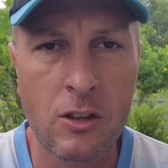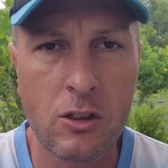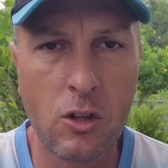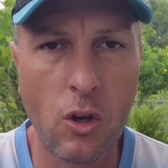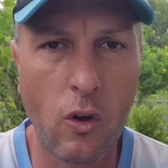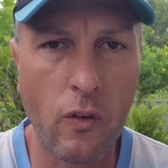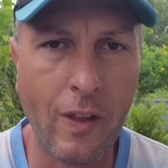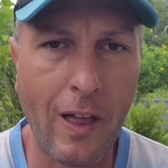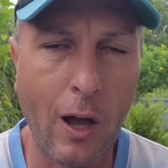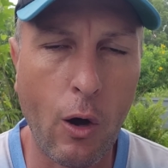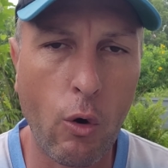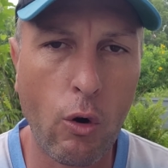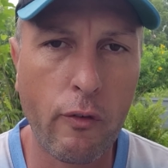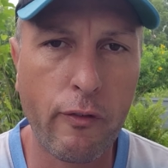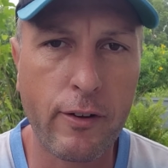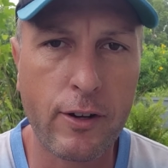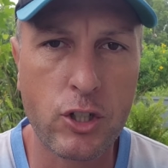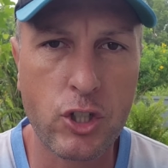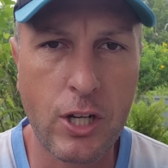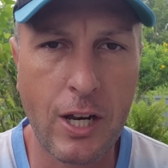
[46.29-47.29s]
Dann auch
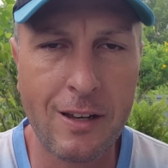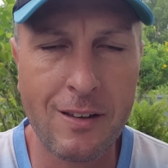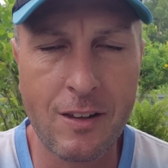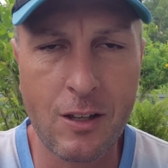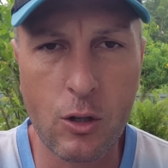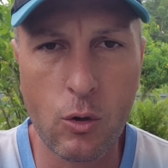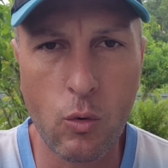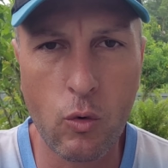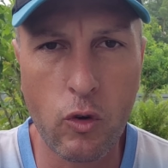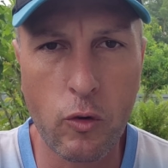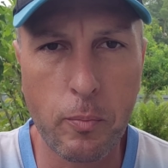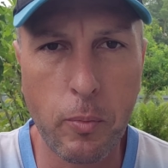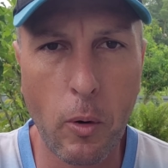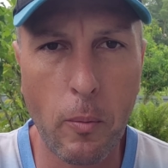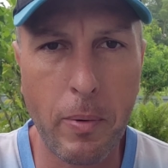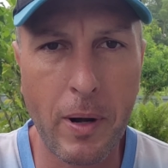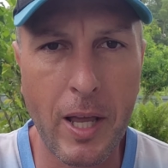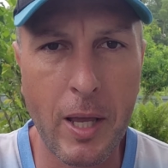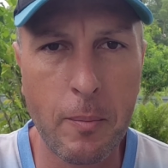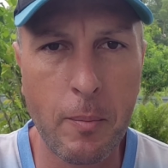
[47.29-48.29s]

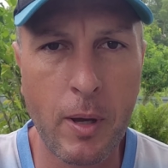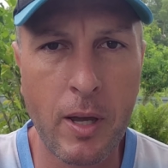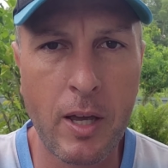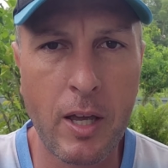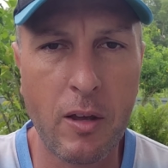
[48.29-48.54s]
Verständigungsprobleme.